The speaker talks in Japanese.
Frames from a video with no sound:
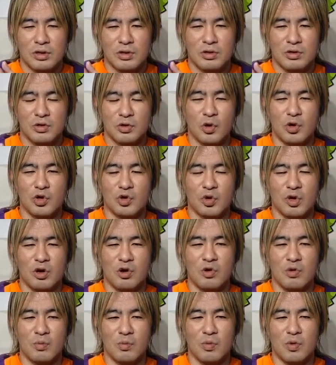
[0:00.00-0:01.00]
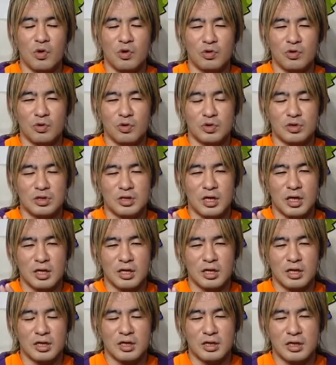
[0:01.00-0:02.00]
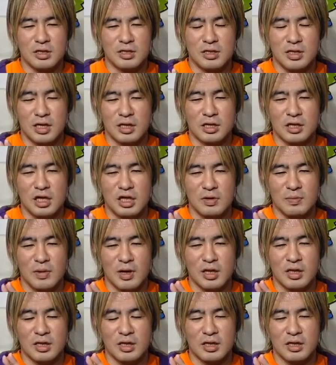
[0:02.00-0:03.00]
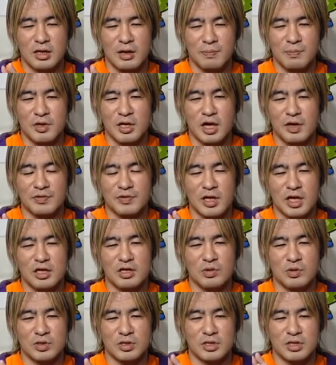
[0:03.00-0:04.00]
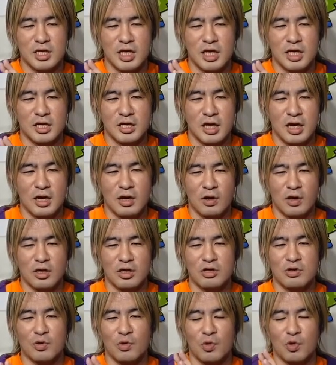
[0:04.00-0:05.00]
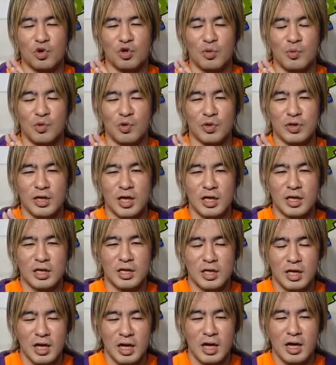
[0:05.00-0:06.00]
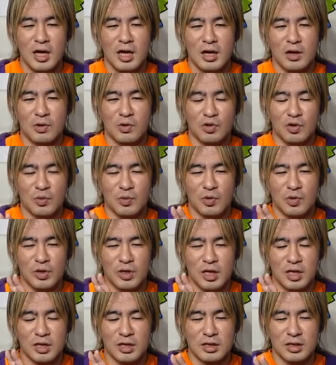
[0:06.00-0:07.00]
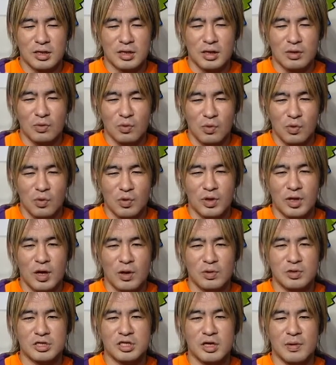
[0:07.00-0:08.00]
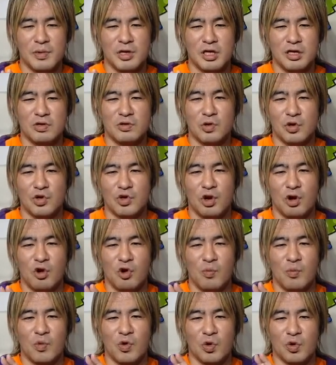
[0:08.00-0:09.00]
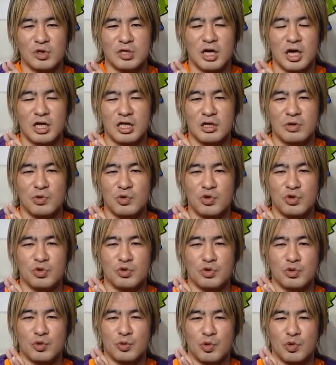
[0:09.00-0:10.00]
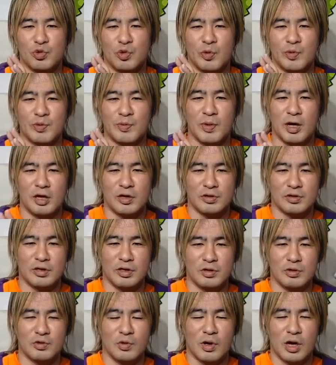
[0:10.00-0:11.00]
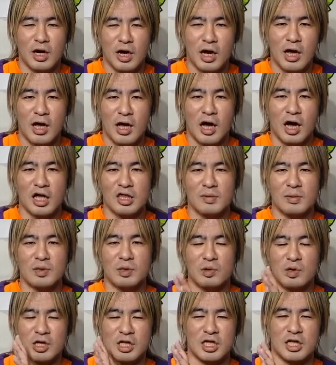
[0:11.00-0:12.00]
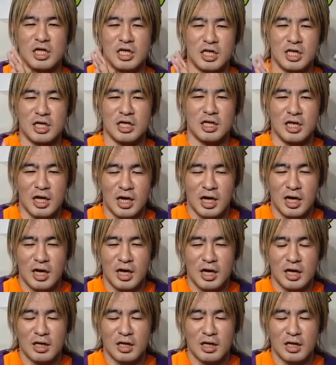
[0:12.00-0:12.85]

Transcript: 黒いドラゴンボールを使ってしまったピラフたちのせいで一瞬子供になったのを直すために黒いドラゴンボールを探し宇宙を飛び回るっていうのから始まったのが GT で